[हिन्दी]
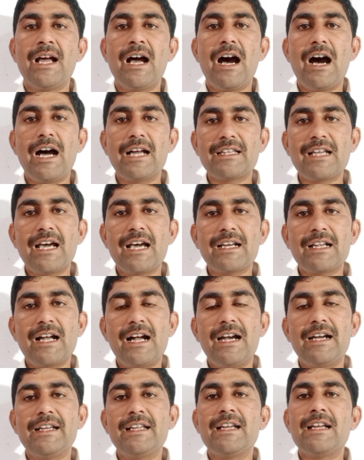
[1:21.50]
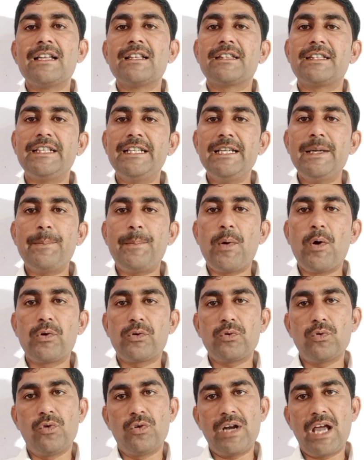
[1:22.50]
आधार कार्ड तीन फोटो
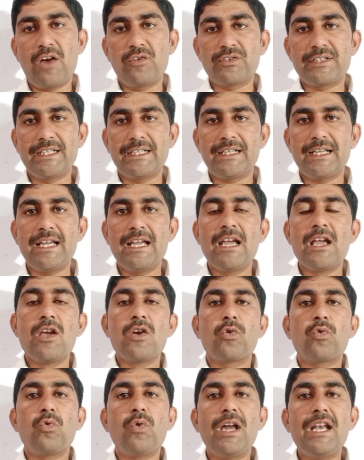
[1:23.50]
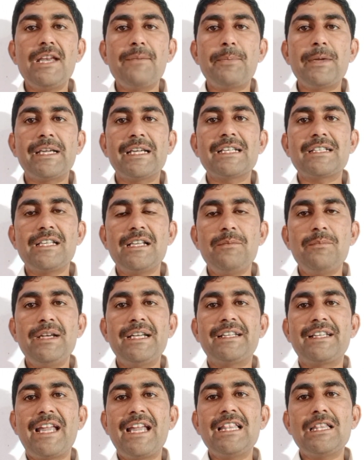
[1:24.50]
होना आवश्यक है क्वालिफिकेशन में
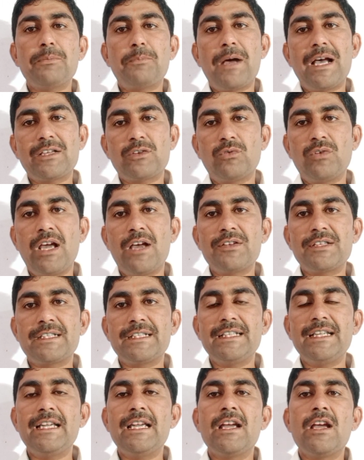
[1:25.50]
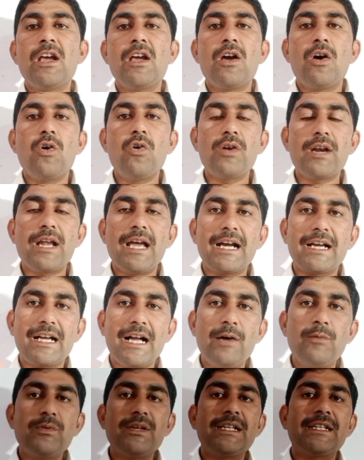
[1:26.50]
टेंथ पास होना चाहिए और
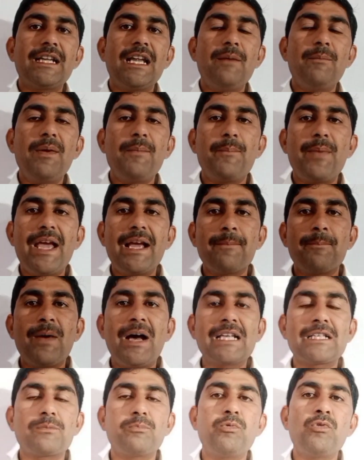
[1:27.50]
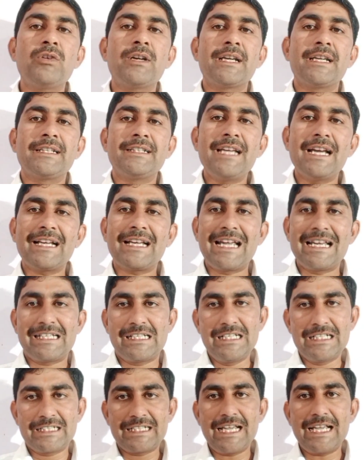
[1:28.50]
अकाउंट डिटेल में बैंक पासबुक या कैंसिल
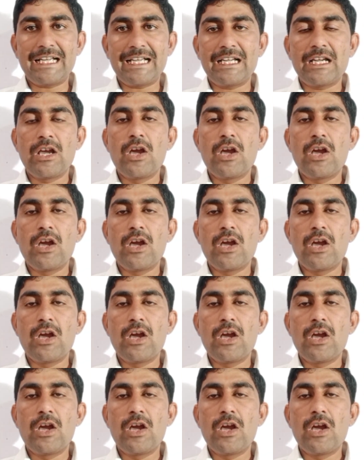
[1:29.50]
चेक